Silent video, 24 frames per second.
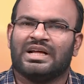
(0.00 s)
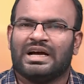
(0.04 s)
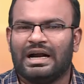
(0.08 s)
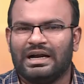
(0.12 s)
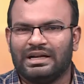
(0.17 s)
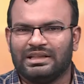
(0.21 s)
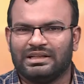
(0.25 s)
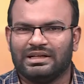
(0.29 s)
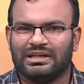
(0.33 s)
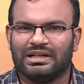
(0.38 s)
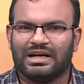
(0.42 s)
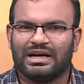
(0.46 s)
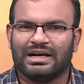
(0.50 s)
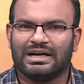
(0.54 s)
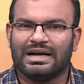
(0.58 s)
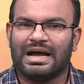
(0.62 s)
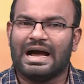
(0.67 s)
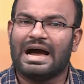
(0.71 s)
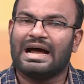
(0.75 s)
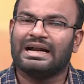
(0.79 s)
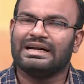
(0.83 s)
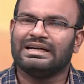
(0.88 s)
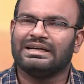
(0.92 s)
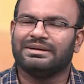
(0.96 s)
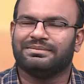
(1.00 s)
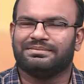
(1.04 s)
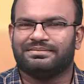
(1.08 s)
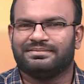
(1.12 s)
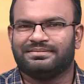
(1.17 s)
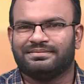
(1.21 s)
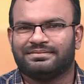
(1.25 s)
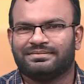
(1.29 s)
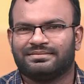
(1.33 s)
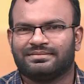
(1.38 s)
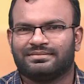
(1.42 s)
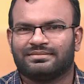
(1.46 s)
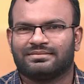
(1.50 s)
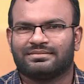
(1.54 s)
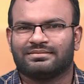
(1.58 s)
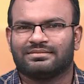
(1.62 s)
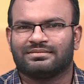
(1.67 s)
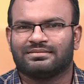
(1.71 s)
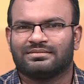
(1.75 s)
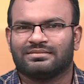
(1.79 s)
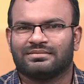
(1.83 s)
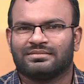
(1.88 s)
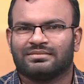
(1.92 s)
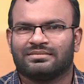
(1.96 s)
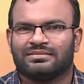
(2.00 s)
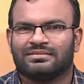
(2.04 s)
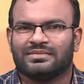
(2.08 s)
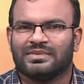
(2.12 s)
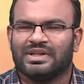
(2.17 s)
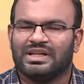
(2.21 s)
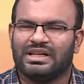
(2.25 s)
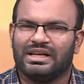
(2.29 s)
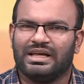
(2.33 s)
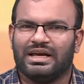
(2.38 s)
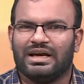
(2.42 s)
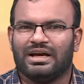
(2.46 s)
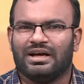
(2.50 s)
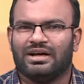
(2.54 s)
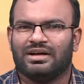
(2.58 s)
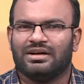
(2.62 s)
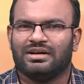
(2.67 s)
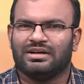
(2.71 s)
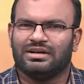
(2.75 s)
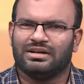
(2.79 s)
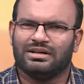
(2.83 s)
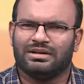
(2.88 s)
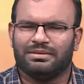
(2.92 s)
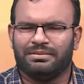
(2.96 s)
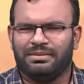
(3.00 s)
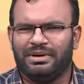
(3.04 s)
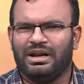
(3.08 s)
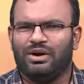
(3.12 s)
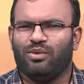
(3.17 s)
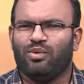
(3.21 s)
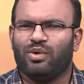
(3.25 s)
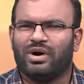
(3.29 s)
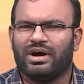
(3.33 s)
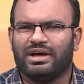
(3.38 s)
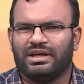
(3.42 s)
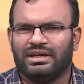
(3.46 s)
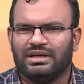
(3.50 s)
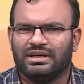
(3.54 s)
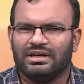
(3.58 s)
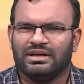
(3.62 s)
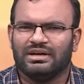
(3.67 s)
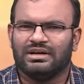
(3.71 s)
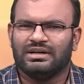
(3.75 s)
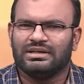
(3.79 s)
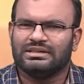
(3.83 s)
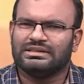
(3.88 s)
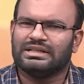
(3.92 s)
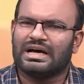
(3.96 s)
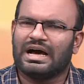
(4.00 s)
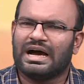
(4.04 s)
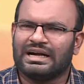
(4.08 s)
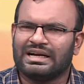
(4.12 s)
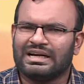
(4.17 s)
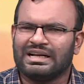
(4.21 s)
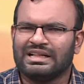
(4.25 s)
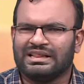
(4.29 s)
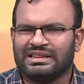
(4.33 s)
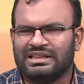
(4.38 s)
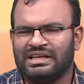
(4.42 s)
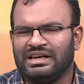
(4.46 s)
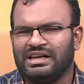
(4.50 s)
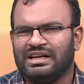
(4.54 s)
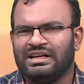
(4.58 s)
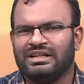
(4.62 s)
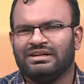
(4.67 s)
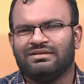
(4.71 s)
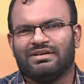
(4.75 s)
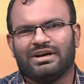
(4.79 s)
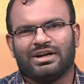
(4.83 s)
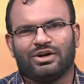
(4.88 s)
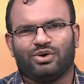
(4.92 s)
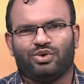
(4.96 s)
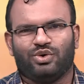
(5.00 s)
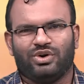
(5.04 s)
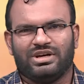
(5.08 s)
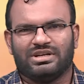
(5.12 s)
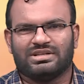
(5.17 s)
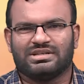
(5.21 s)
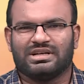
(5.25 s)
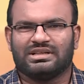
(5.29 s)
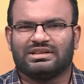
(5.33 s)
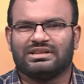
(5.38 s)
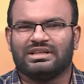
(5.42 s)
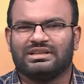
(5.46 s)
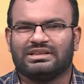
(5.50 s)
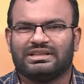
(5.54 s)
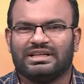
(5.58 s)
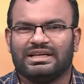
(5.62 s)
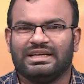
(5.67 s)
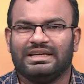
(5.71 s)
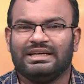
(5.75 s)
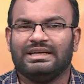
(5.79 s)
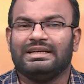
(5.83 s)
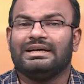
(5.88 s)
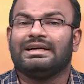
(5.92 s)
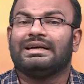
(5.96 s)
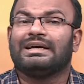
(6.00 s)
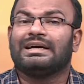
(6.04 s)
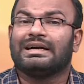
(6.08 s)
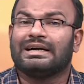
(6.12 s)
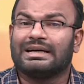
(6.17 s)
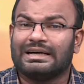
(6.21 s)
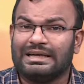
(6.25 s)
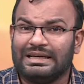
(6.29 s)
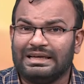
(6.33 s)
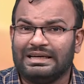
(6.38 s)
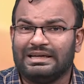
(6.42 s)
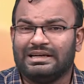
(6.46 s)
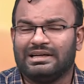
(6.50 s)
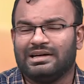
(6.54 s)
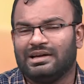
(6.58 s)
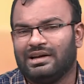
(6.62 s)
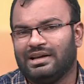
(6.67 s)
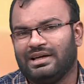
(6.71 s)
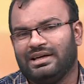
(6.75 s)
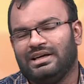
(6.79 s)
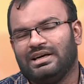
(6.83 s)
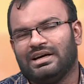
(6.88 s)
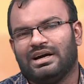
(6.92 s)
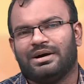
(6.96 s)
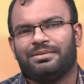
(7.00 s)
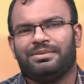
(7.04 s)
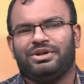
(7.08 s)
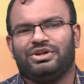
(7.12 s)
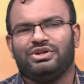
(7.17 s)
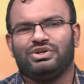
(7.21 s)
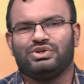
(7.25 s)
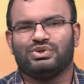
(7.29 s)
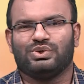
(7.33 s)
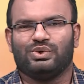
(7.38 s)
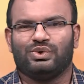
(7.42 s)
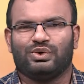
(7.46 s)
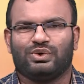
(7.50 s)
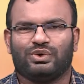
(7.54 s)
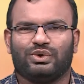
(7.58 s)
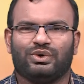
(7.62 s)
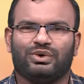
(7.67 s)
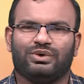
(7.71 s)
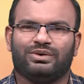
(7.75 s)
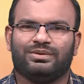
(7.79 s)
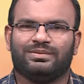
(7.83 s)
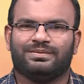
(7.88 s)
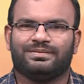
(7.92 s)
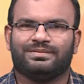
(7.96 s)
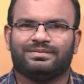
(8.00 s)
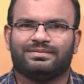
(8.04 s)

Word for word: அடுத்ததாக அன்னம் இல்லையா இந்த மேல்வாய் இந்த அன்னத்திலிருந்து வரக்கூடிய சத்தத்தை கைக்கிளை அப்படின்னு சொல்கிறோம்